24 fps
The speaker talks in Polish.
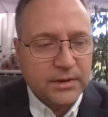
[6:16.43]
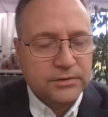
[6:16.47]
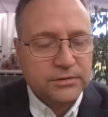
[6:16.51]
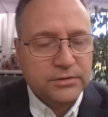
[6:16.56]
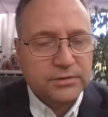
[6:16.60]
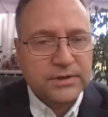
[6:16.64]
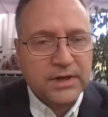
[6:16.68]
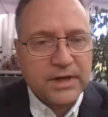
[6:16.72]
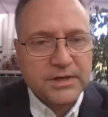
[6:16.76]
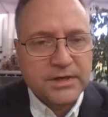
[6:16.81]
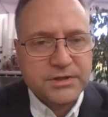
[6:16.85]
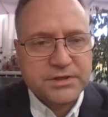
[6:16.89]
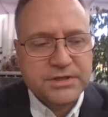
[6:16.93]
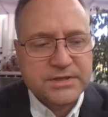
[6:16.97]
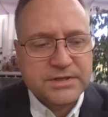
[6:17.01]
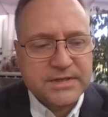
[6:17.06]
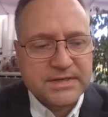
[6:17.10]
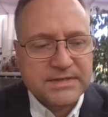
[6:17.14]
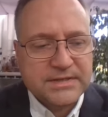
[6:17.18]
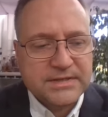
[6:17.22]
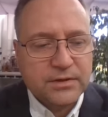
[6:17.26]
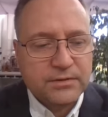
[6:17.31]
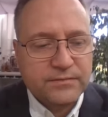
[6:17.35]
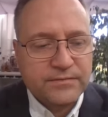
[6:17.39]
to należy się
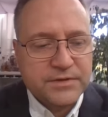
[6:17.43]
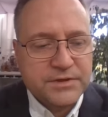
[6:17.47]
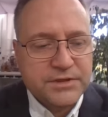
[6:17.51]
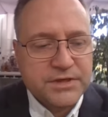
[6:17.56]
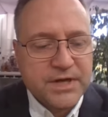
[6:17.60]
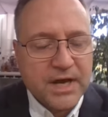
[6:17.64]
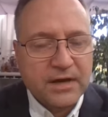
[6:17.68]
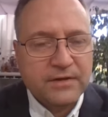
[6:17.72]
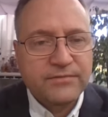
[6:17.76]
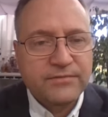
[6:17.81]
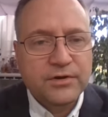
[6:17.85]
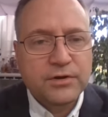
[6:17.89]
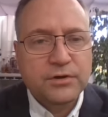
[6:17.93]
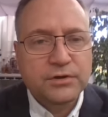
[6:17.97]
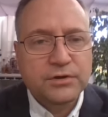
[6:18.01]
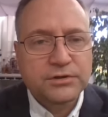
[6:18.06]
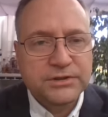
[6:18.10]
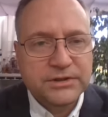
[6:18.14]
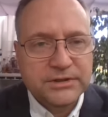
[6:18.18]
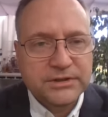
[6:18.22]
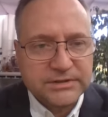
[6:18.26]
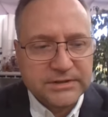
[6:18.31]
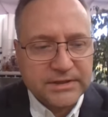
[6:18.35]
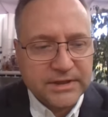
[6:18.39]
zastanowić, jak
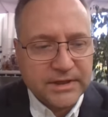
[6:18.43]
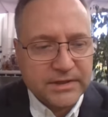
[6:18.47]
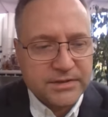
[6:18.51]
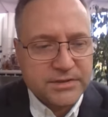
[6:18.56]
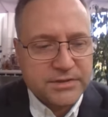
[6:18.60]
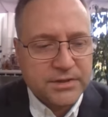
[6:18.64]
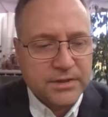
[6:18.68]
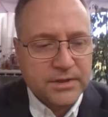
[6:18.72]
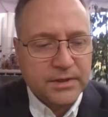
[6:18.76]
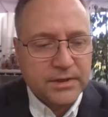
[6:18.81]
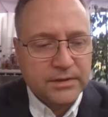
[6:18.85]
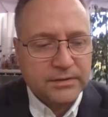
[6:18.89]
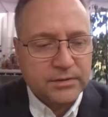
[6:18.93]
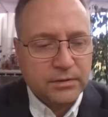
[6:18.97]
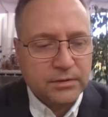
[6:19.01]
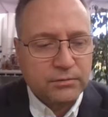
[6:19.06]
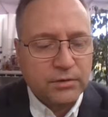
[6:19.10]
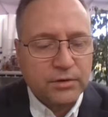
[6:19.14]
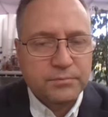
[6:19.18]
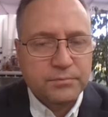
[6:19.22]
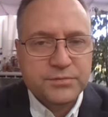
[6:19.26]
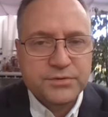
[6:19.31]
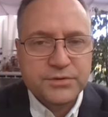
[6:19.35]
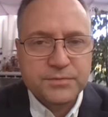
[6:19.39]
wykorzystać tą
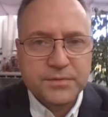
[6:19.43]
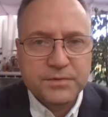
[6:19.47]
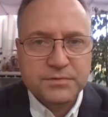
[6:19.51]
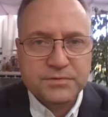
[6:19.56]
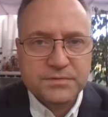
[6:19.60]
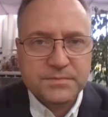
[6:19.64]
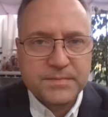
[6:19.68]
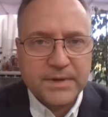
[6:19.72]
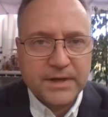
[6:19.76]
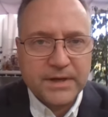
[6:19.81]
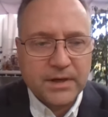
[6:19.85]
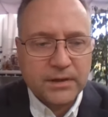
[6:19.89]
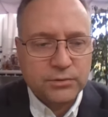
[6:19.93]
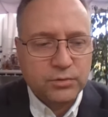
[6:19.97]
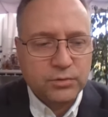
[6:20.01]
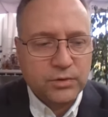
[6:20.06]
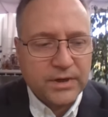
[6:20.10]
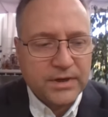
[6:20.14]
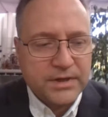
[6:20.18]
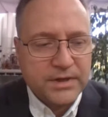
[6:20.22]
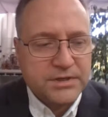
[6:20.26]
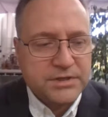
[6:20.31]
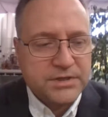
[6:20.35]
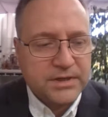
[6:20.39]
olbrzymią zmianę,
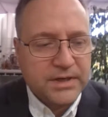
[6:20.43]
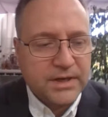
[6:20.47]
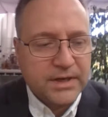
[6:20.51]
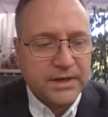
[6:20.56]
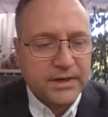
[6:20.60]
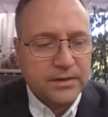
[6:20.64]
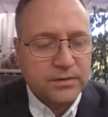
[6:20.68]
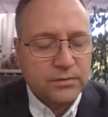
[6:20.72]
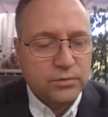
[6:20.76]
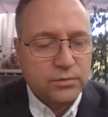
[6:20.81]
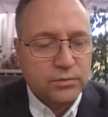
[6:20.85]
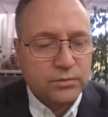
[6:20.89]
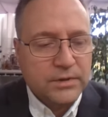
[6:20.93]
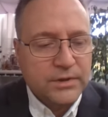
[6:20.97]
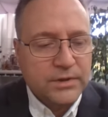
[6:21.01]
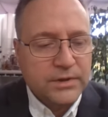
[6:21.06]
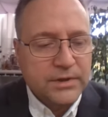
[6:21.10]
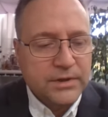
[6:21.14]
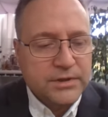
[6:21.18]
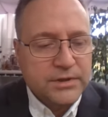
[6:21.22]
która idzie na rynku.